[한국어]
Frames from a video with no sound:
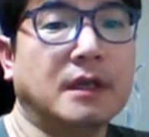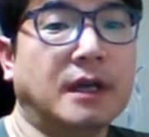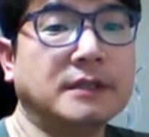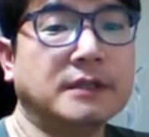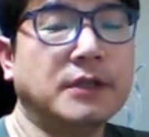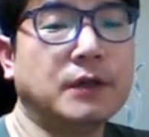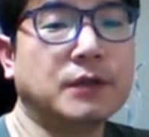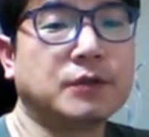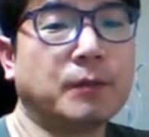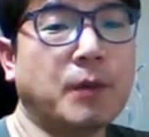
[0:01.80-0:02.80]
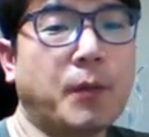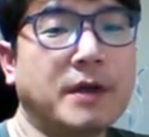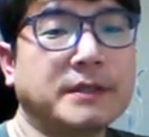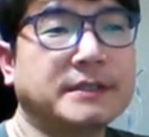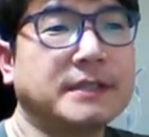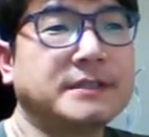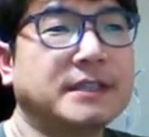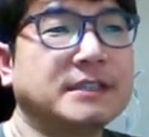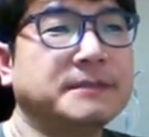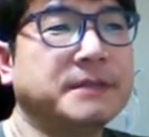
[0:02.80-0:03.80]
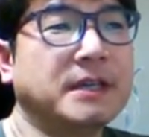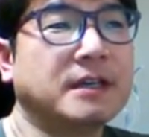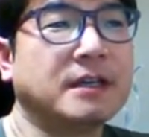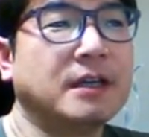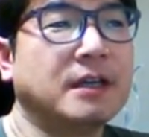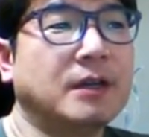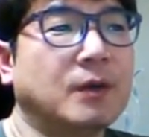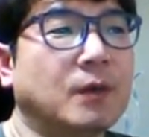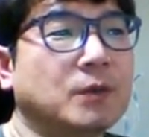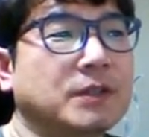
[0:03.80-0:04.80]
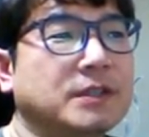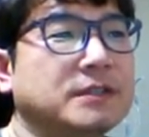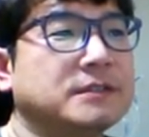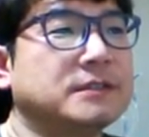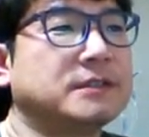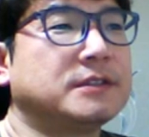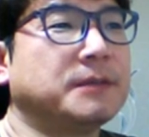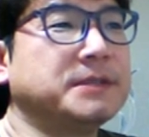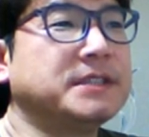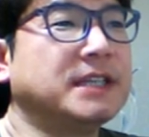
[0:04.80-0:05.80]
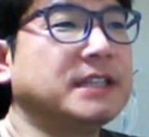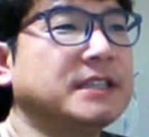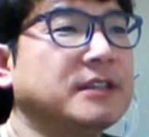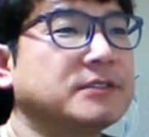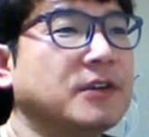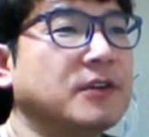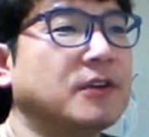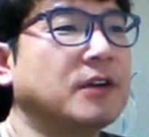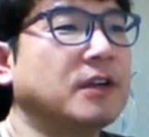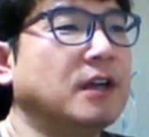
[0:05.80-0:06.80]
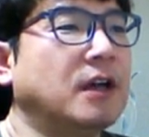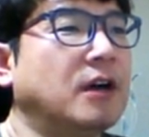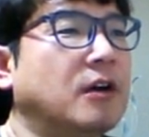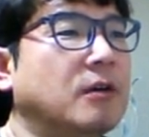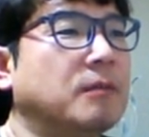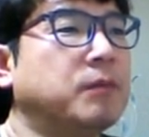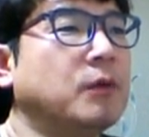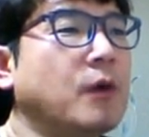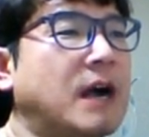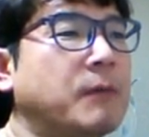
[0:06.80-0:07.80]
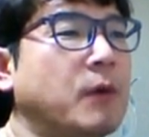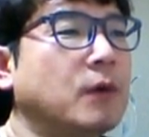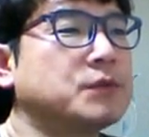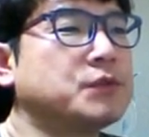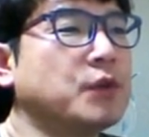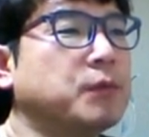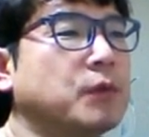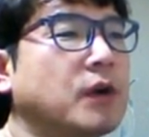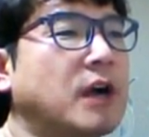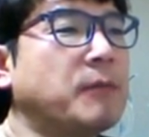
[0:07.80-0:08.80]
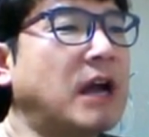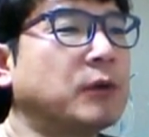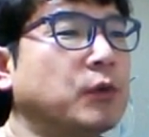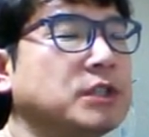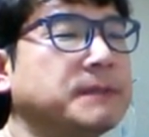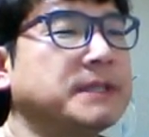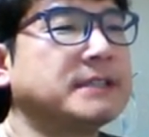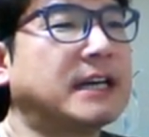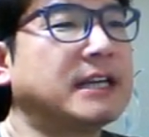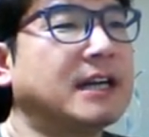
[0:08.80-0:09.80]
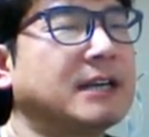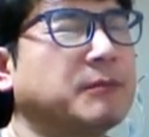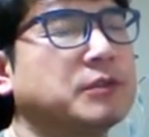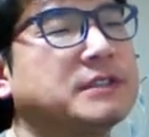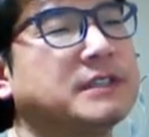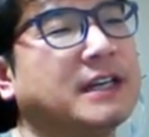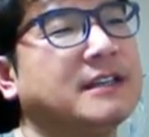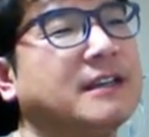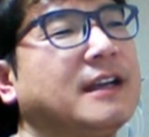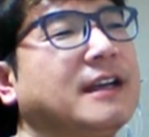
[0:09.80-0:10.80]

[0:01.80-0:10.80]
안녕하세요. 정보보안 기사 시간입니다. 오늘은 저번 시간에 이어서 어, 블로그 암호, 중요 블로그 암호 알고리즘에 대해서 알아, 보는 시간을